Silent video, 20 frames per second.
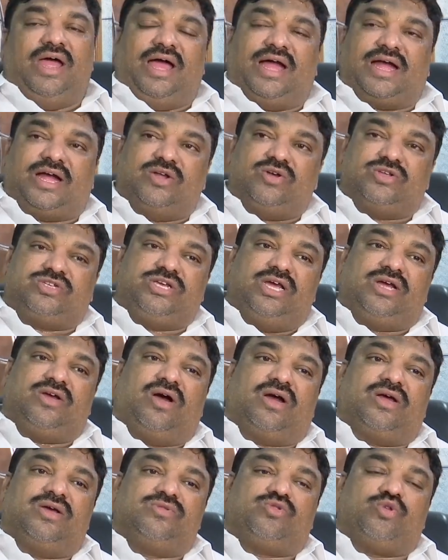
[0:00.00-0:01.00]
అక్కడ వచ్చి
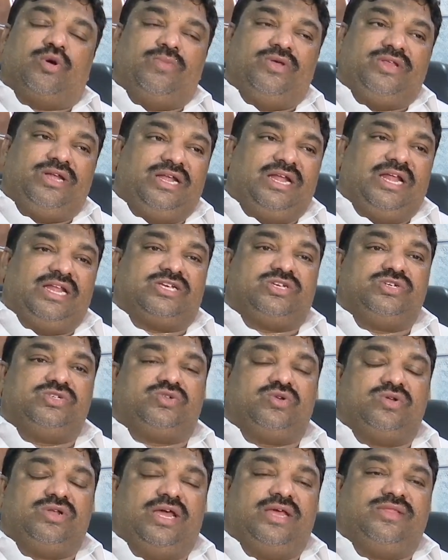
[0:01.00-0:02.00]
ఇంకొక తొమ్మిది నెలలు
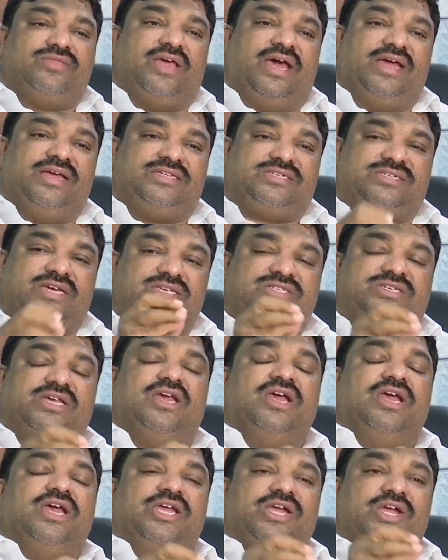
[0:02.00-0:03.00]
ఎలక్షన్స్ ఉన్నాయి
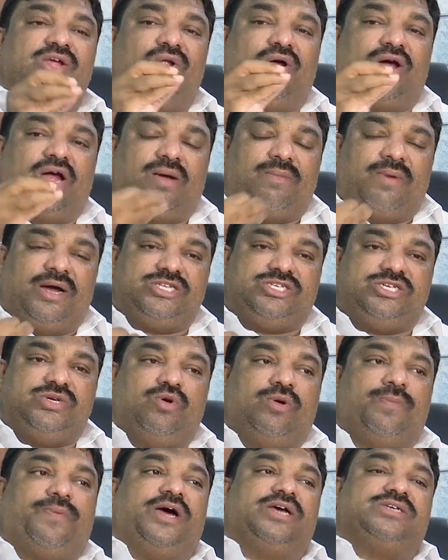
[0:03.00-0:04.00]
దయచేసి ఈలోగా మాకు
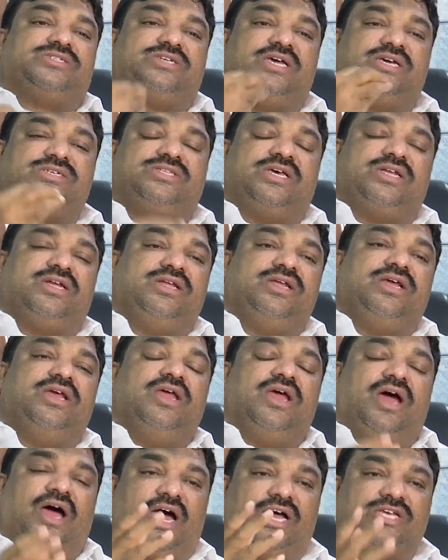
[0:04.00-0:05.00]
జీవో పాస్ చేస్తారని
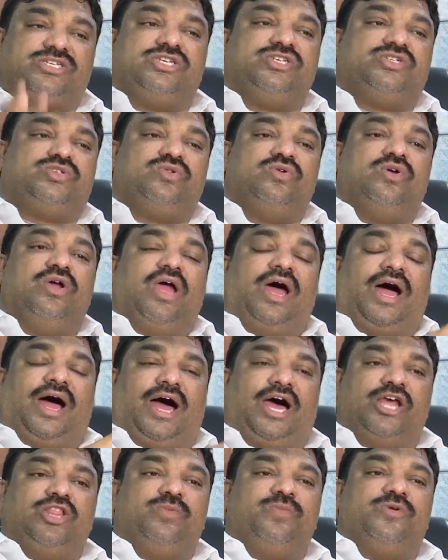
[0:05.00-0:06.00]
ఆశిస్తూ
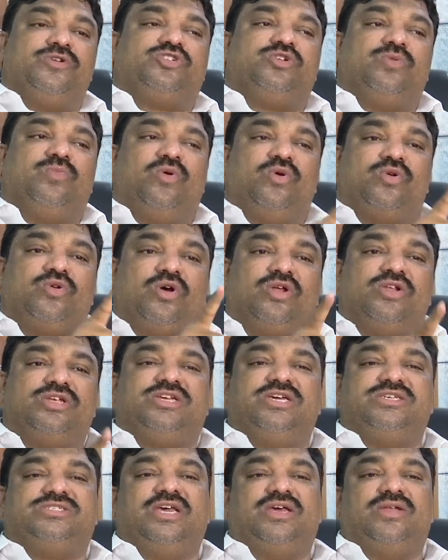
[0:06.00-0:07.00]
ఆదిపురుషు మూడు రోజులు
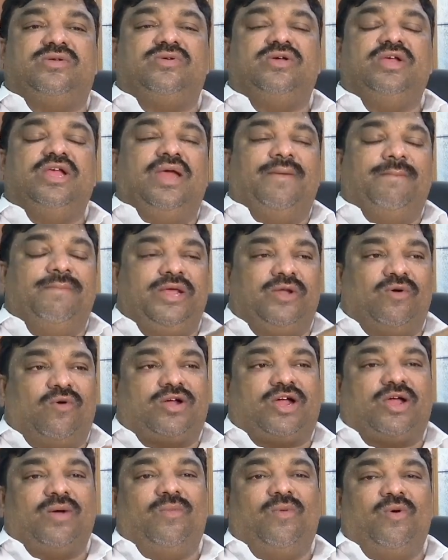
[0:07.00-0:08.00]
చేశారు మీరు
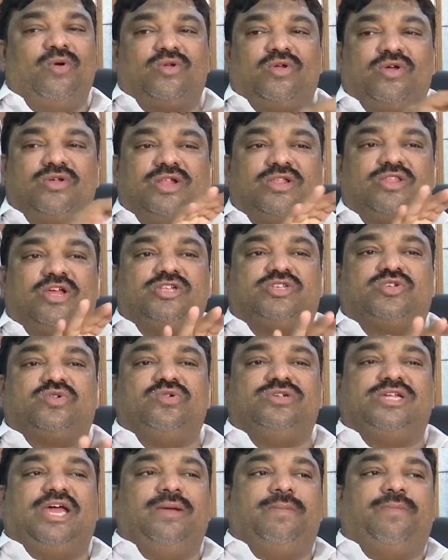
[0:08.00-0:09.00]
ఒక్క మూడు రోజులు
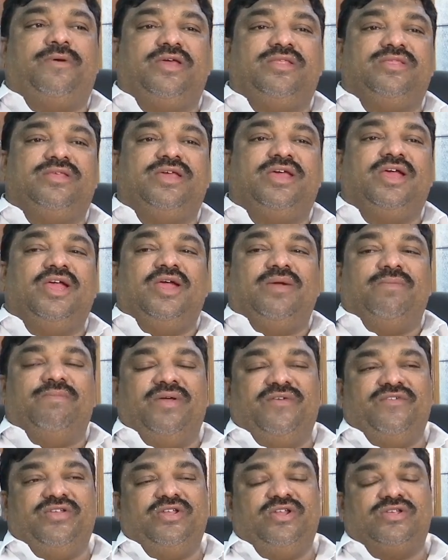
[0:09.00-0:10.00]
తలుచుకుంటే అయిపోయింది
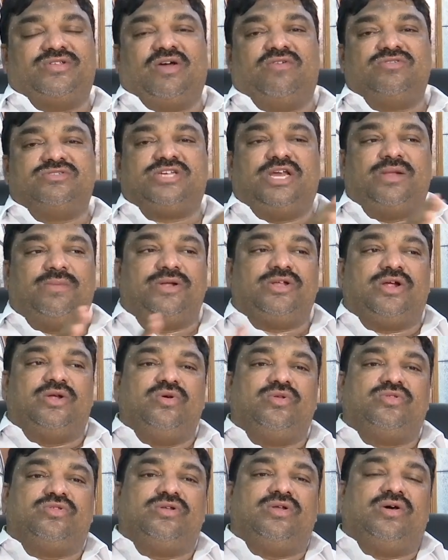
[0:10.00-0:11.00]
మేము ఇన్ని సంవత్సరాల పాటు
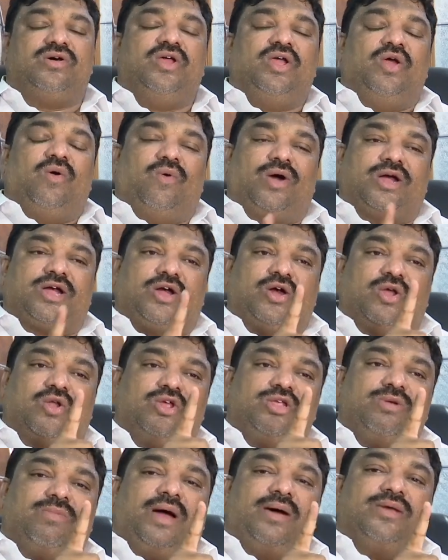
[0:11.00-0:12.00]
అడుగుతున్నాం
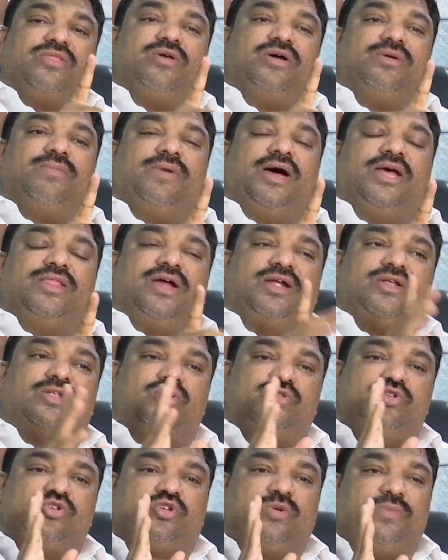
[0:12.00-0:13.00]
ఒక్కరోజు మా మా
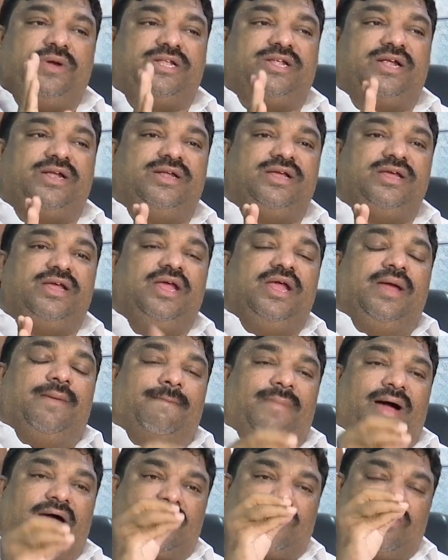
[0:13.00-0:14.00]
దాంట్లో దృష్టి పెట్టండి
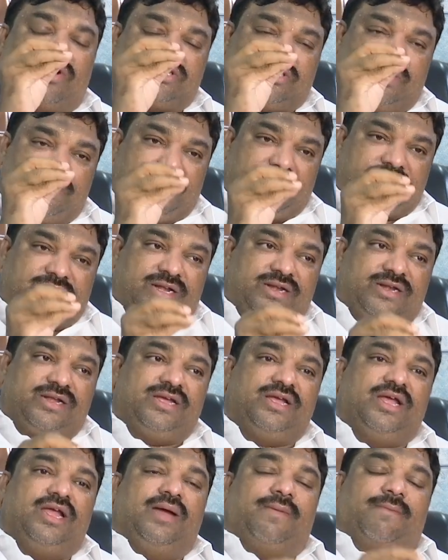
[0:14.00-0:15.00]
మా కోసం
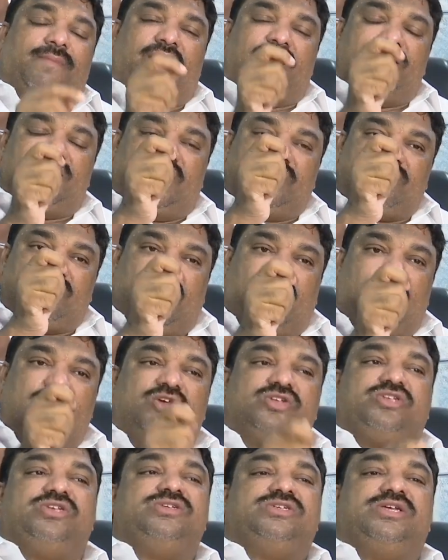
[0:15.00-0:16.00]
పెట్టండి మా దాంట్లో
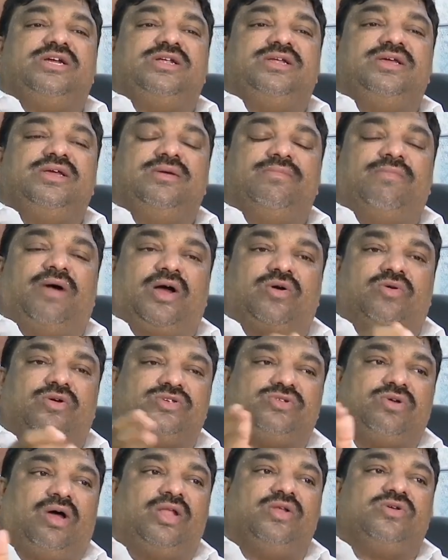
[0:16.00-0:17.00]
ఆలోచించండి మా
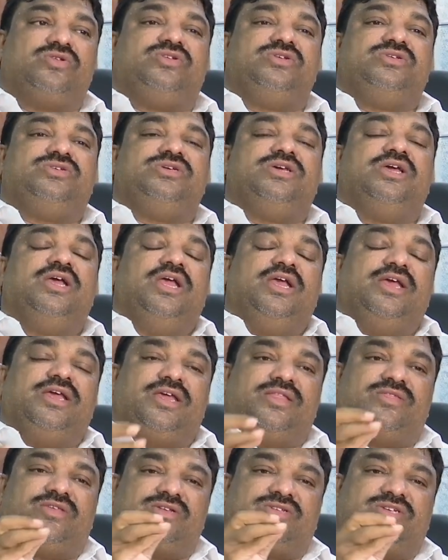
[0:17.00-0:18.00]
కోసం ఆలోచించి
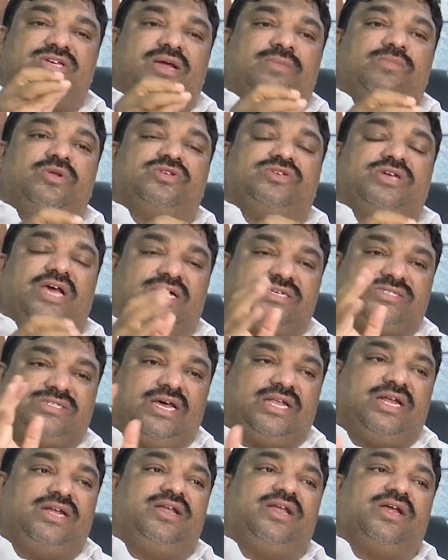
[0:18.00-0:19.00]
ఇద్దరు సీఎంలో
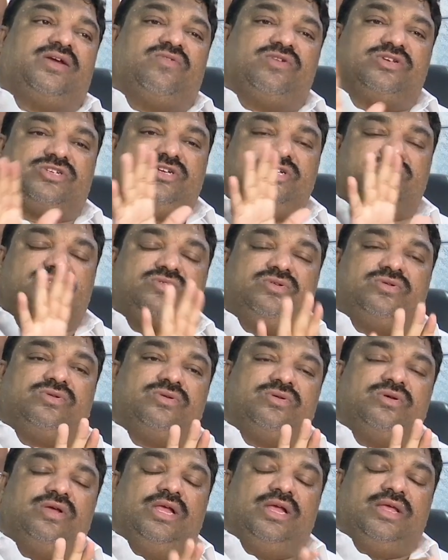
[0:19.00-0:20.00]
చేస్తారని రిక్వెస్ట్
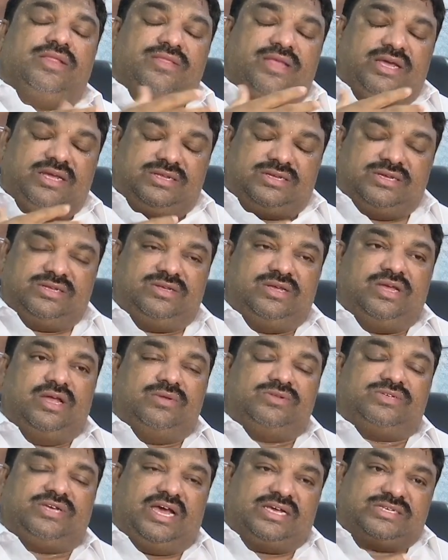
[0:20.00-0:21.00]
చేసుకుంటూ దయచేసి
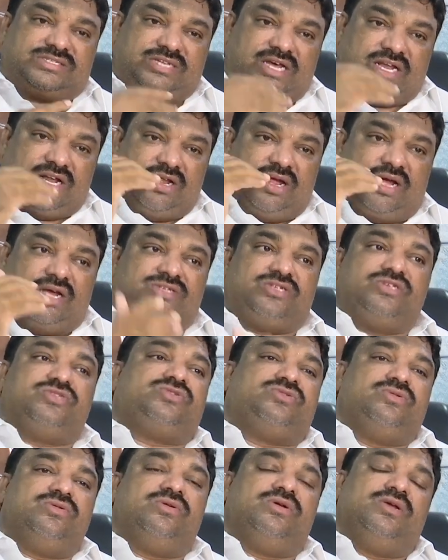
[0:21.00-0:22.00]
చేస్తారని
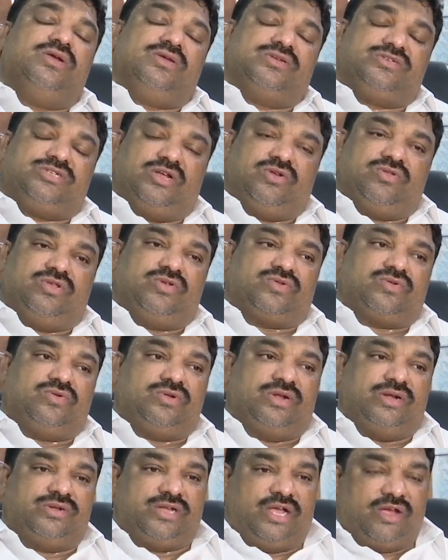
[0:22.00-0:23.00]
ఆశిస్తూ సెలవు
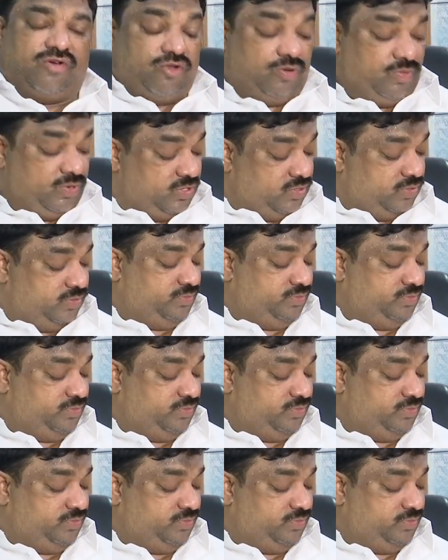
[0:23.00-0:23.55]
తీసుకుంటాను థ్యాంక్ యూ వెరీ మచ్